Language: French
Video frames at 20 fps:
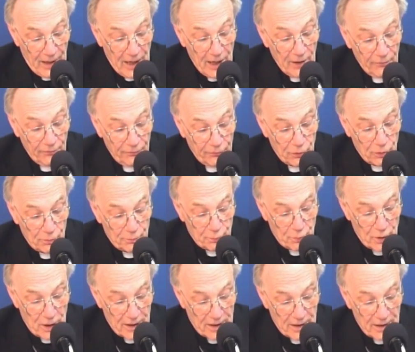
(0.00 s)

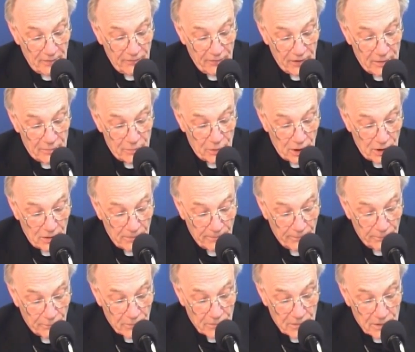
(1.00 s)
info.événement,
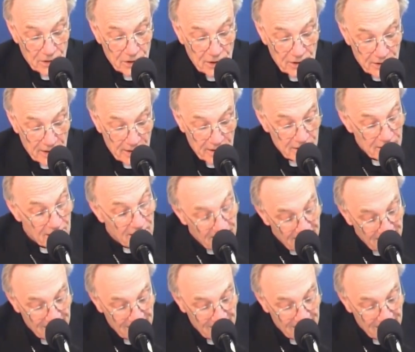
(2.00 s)
sans S,